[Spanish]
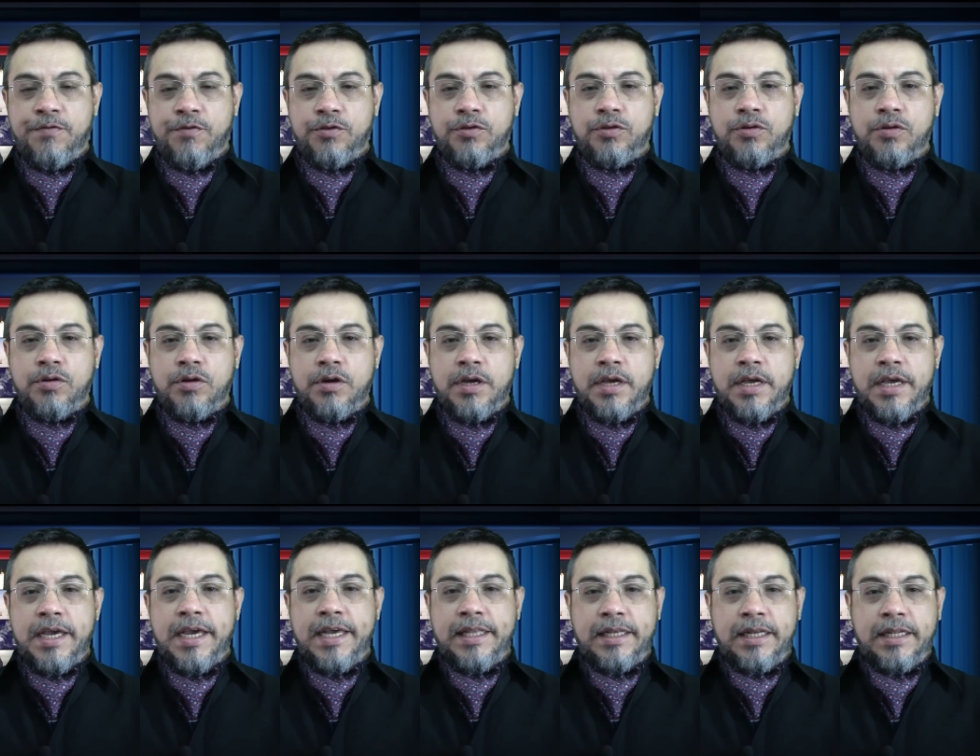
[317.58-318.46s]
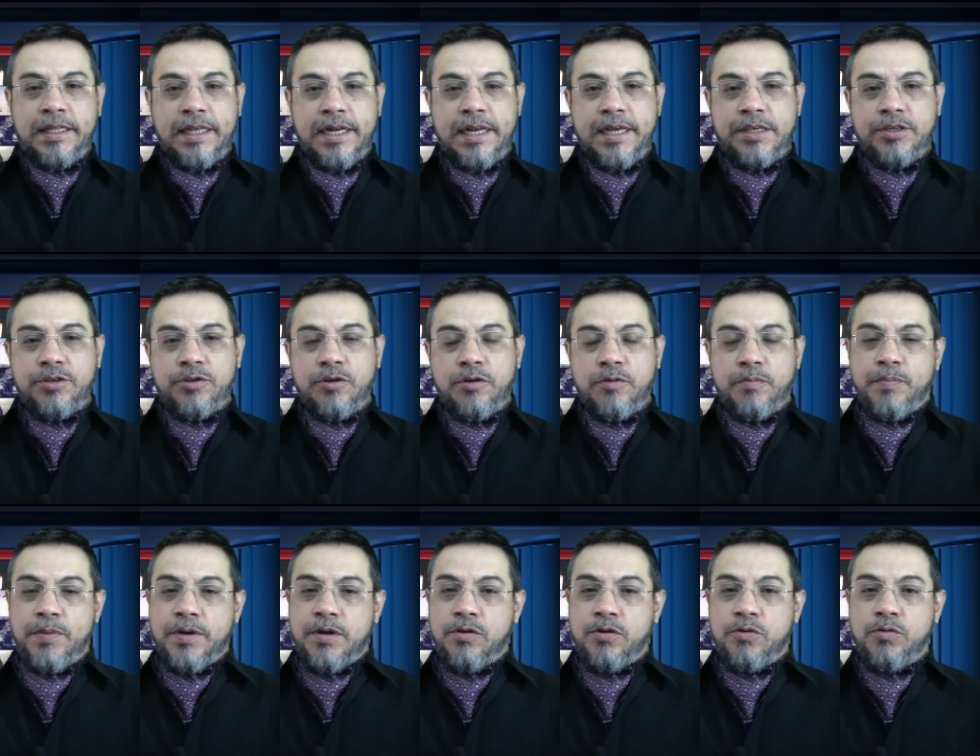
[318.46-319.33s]
fondo, en el derecho,
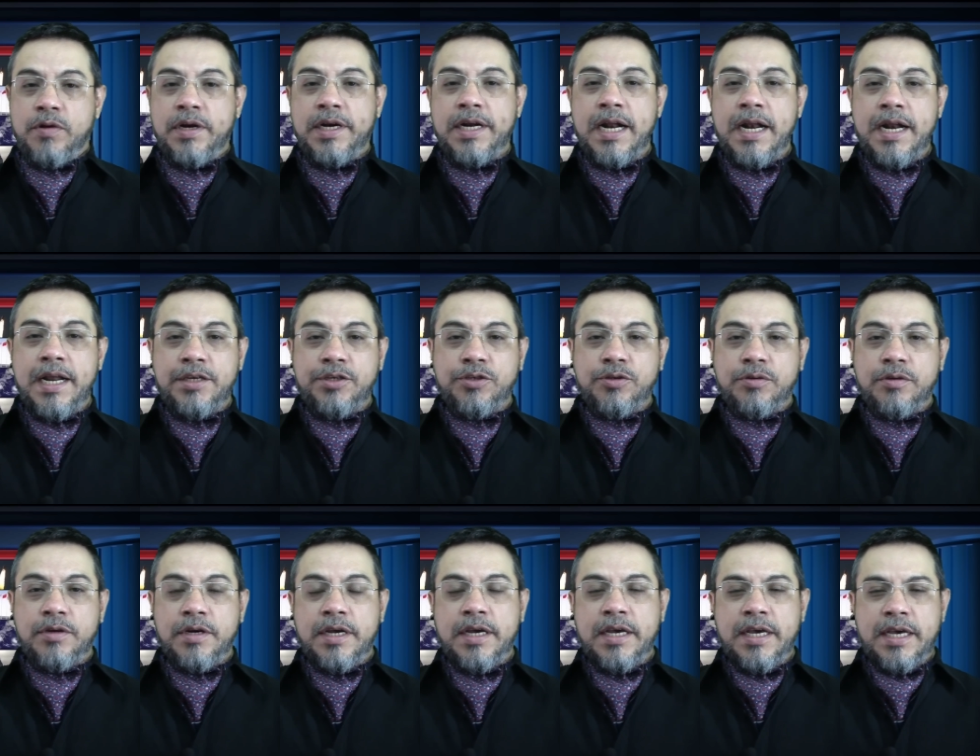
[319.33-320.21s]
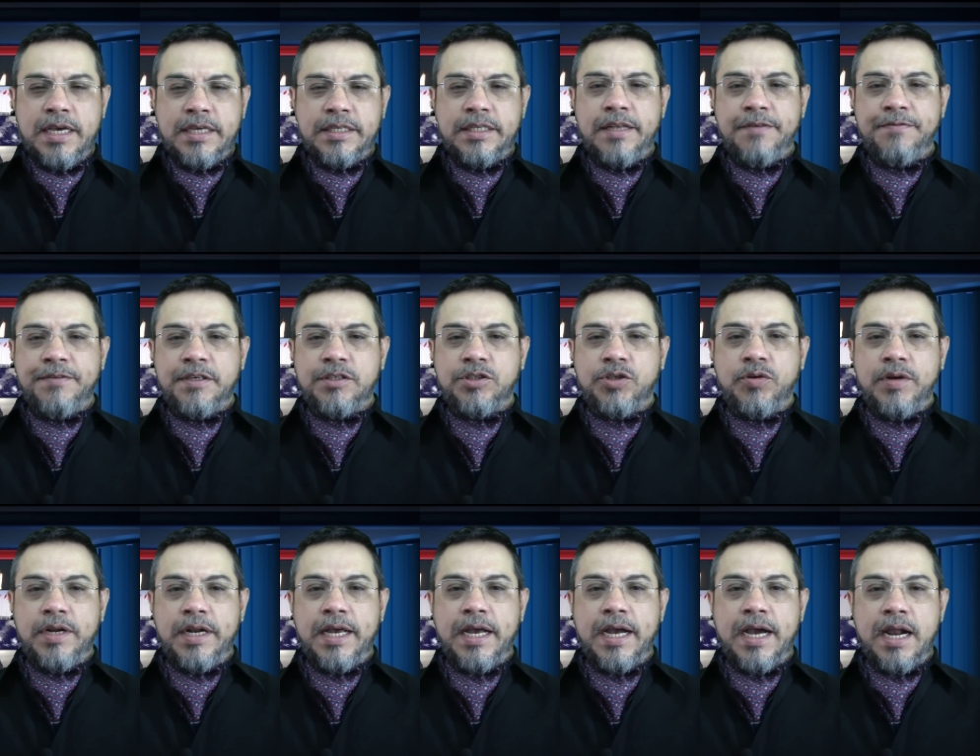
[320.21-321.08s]
pero no en el hecho. Es la
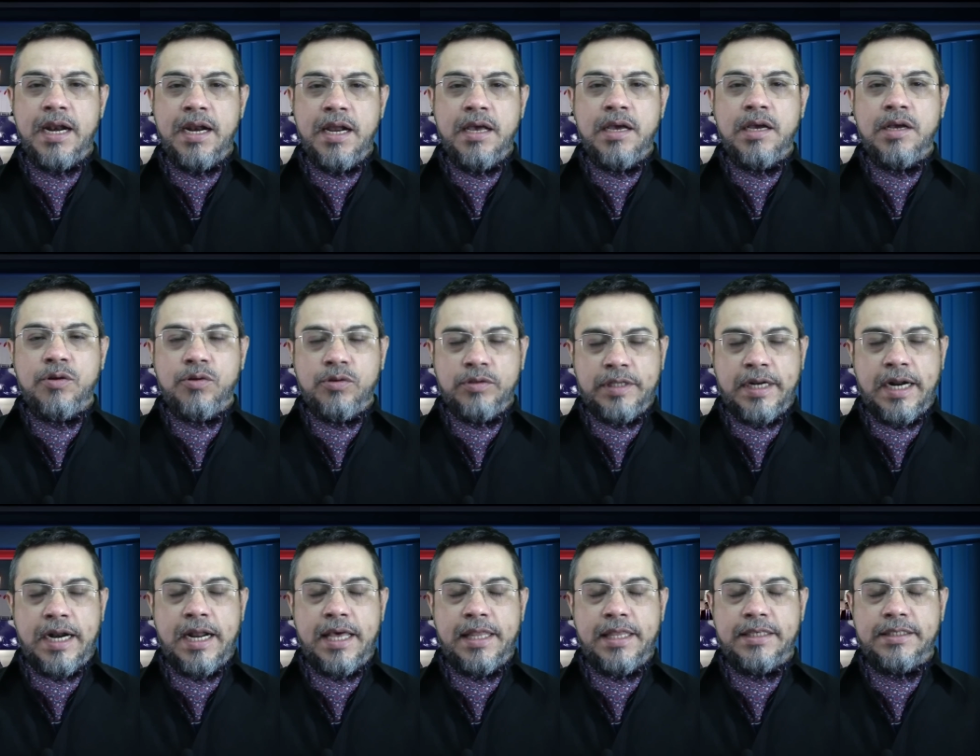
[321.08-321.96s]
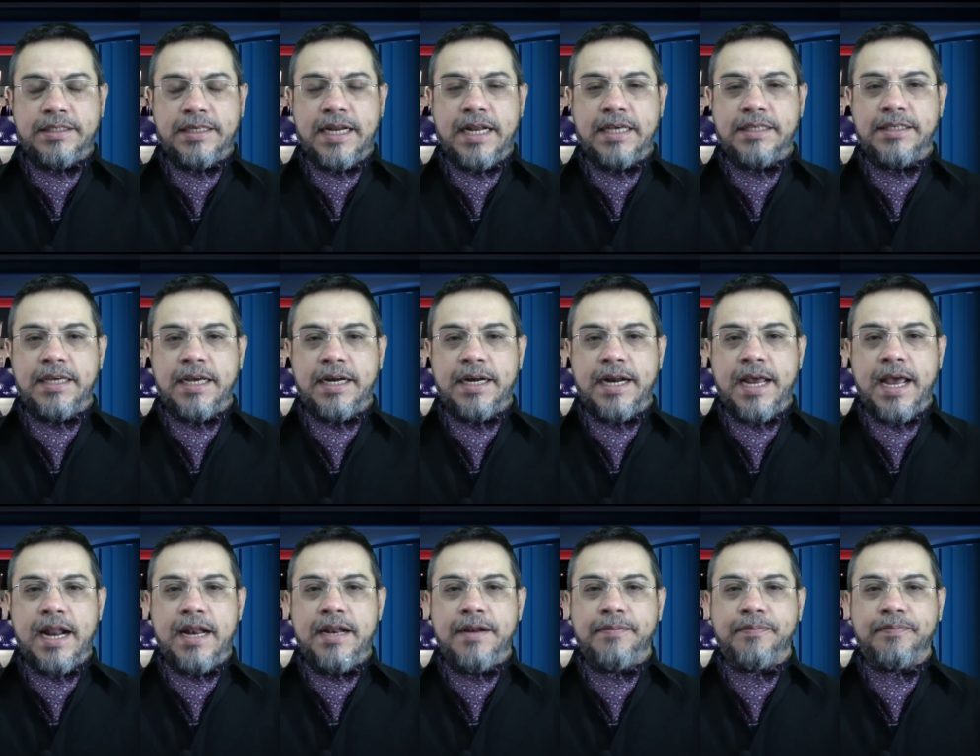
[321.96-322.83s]
ficción legal contra la desgracia
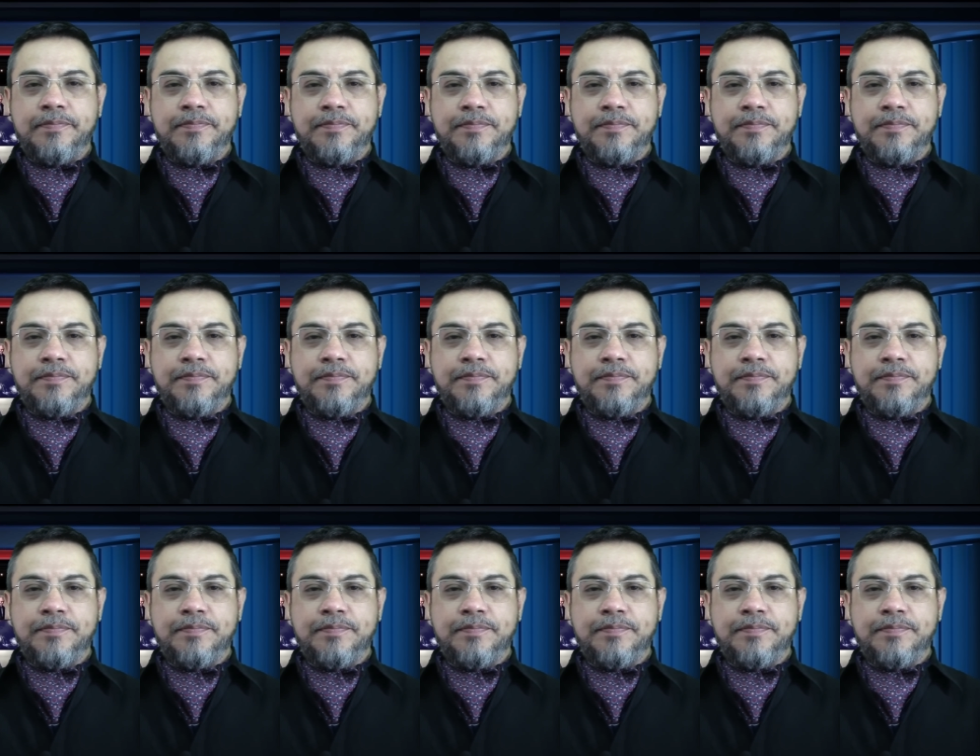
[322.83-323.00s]
real.